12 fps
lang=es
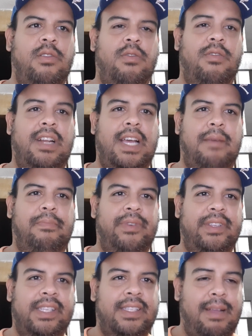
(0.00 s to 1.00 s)
Hola,
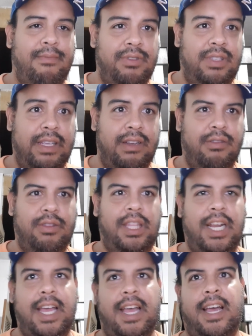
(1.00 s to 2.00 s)
pues estamos en
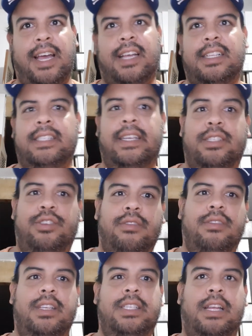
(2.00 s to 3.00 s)
otra
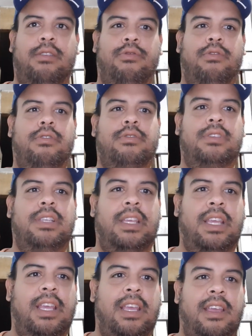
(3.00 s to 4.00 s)
sección de saludos
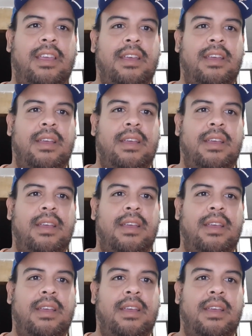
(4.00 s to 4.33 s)
y